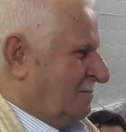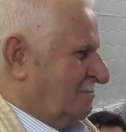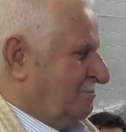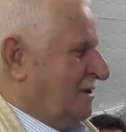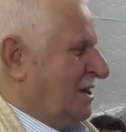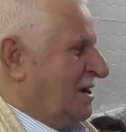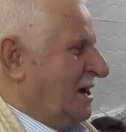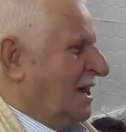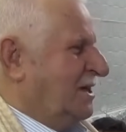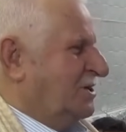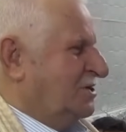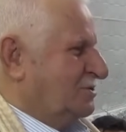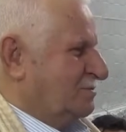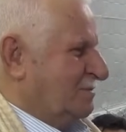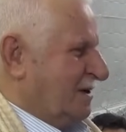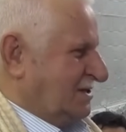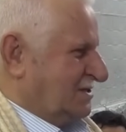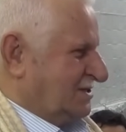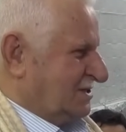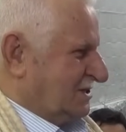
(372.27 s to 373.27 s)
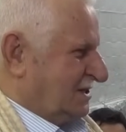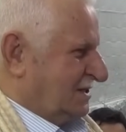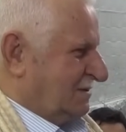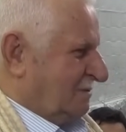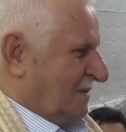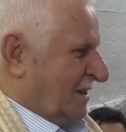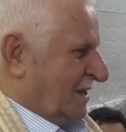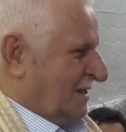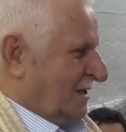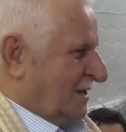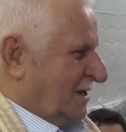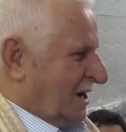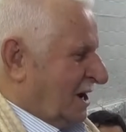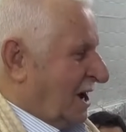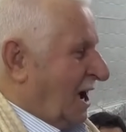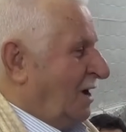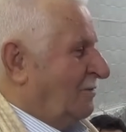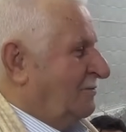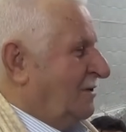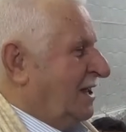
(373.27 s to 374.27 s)
bira içmezsin,
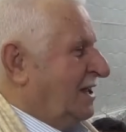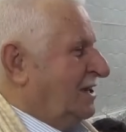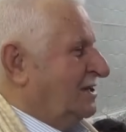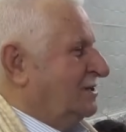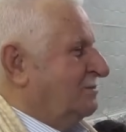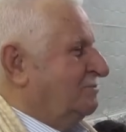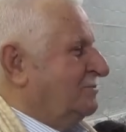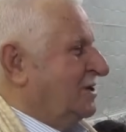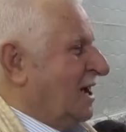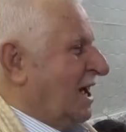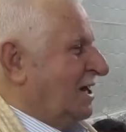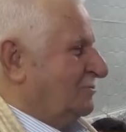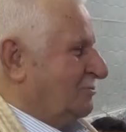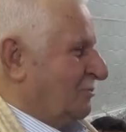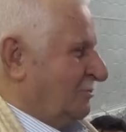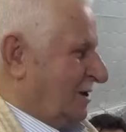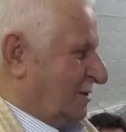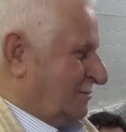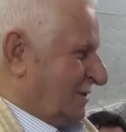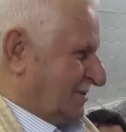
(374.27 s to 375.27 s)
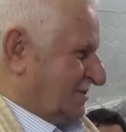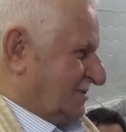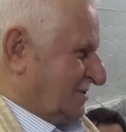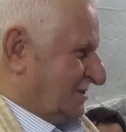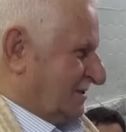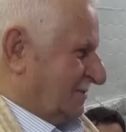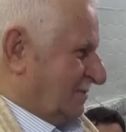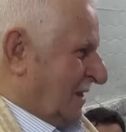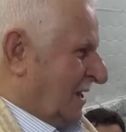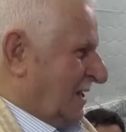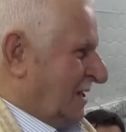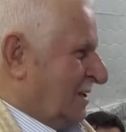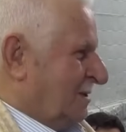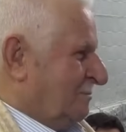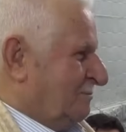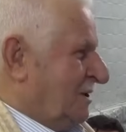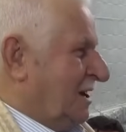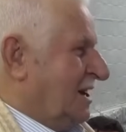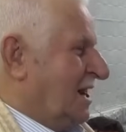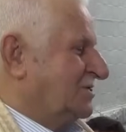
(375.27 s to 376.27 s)
kahveye gidip kağıt oynamazsın,
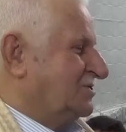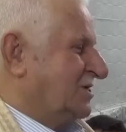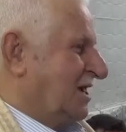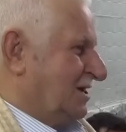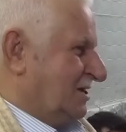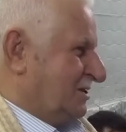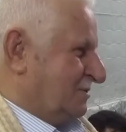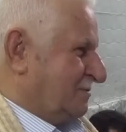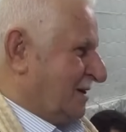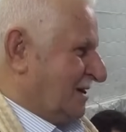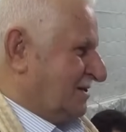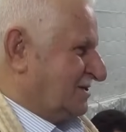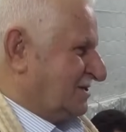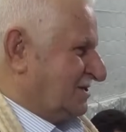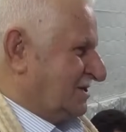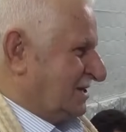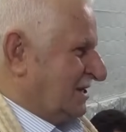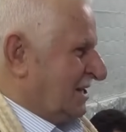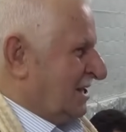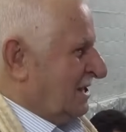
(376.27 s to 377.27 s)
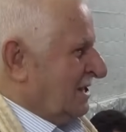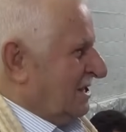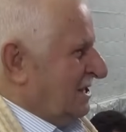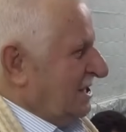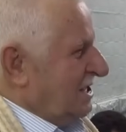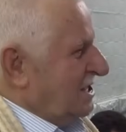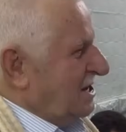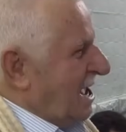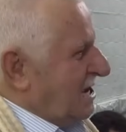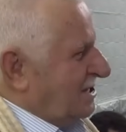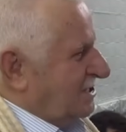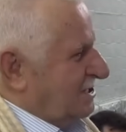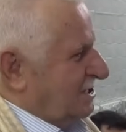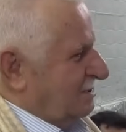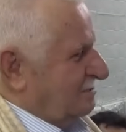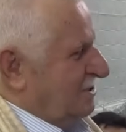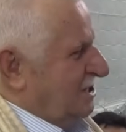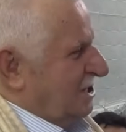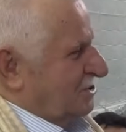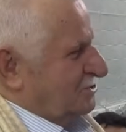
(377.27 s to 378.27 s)
plaja gitmezsin, İnek
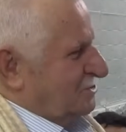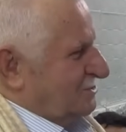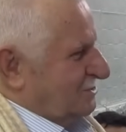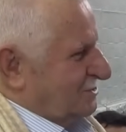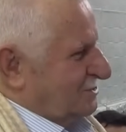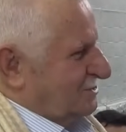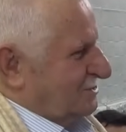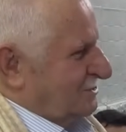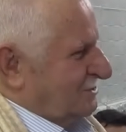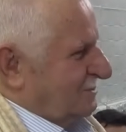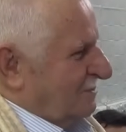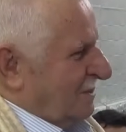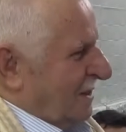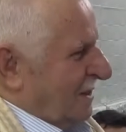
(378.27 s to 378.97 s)
gibi yaşıyorsun.